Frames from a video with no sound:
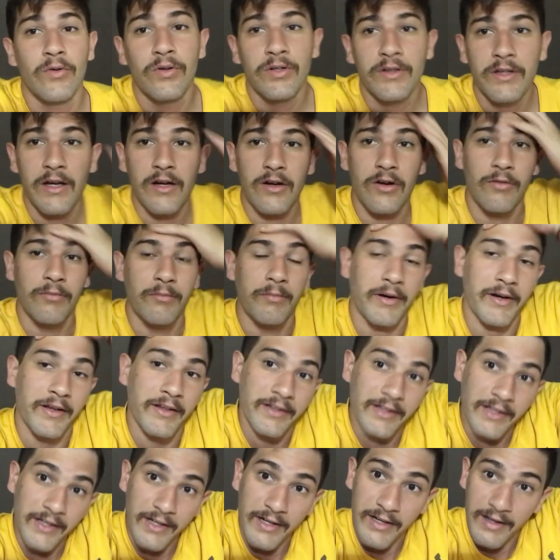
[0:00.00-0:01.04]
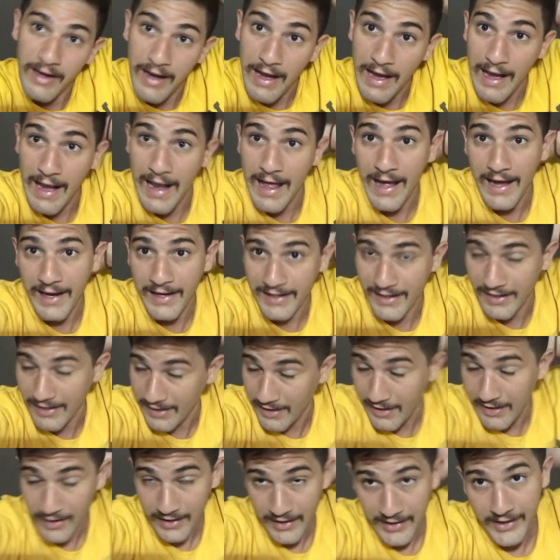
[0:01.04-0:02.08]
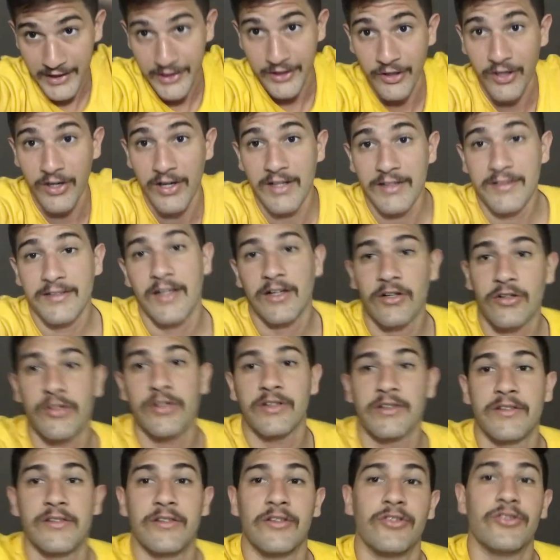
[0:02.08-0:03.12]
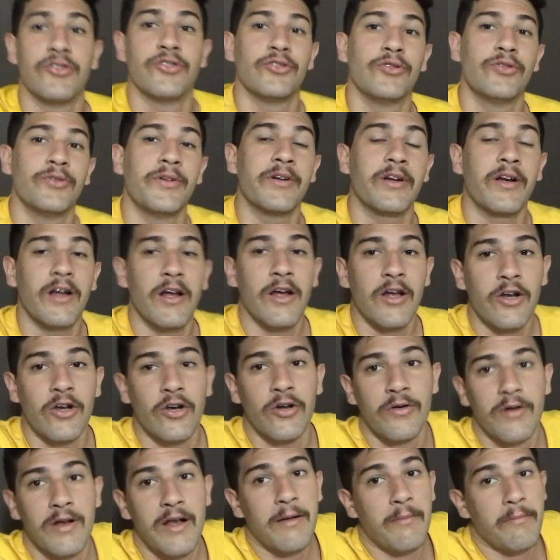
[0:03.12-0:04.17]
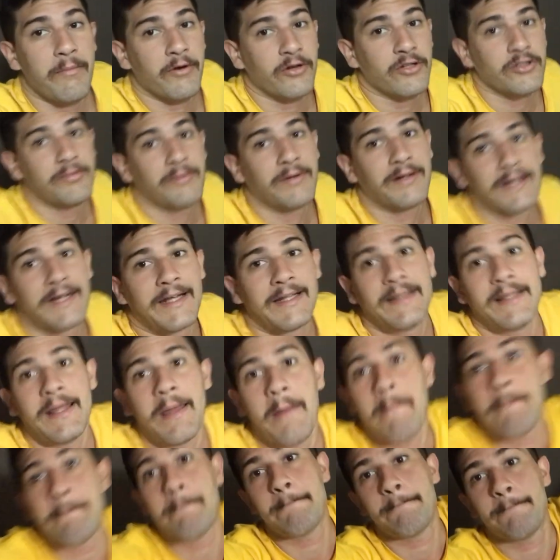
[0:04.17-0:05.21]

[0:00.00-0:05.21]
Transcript: gusta, compartir, like y todas esas cosas que hacen los youtubers. Nos vemos en la próxima, gente.